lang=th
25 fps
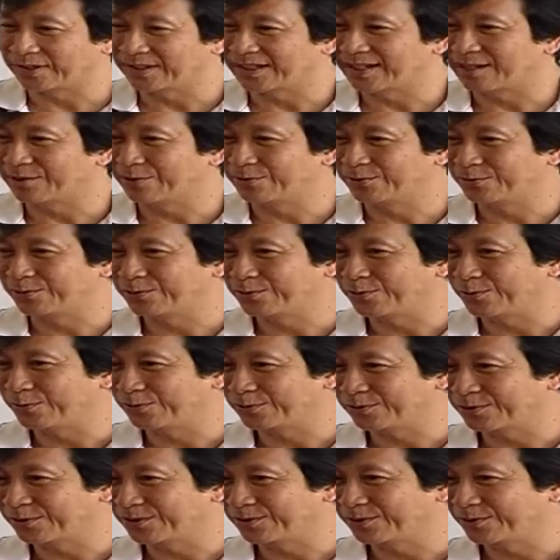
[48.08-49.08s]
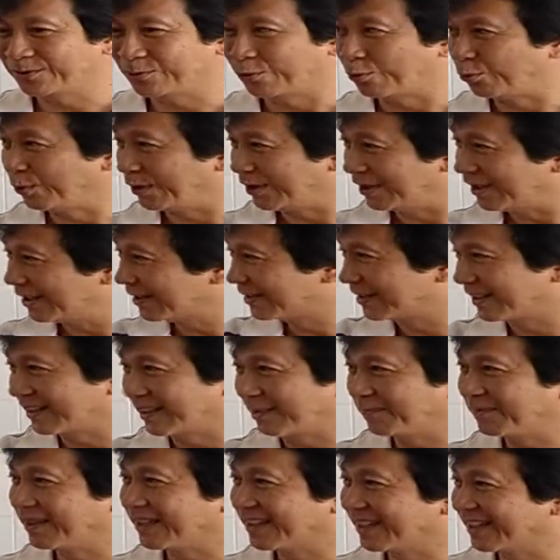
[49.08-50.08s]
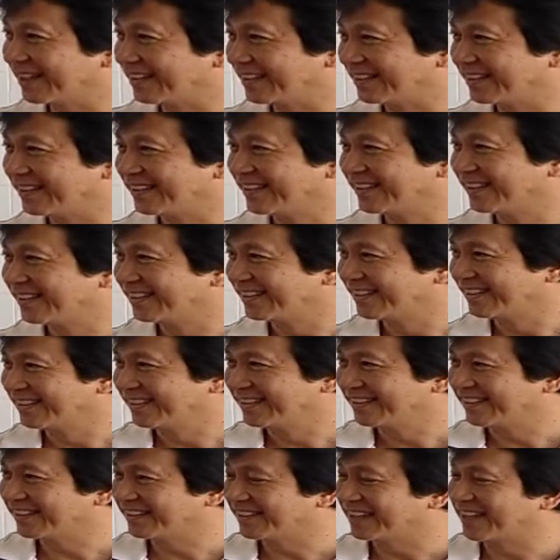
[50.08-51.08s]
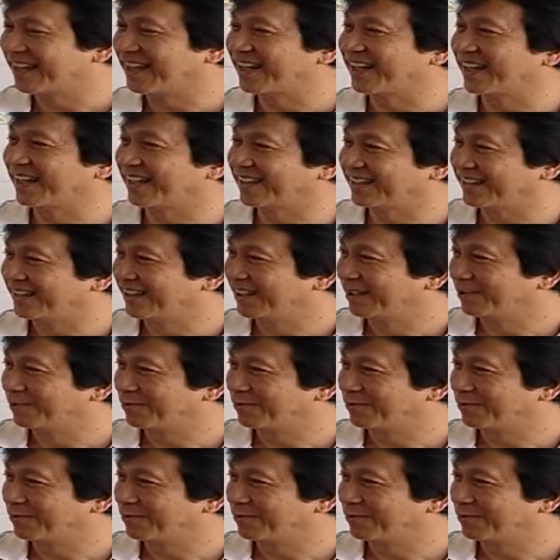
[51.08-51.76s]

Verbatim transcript: นเราคงต้องคุยเรื่องสนามเด็กเล่น สนามเด็กเล่นครับผม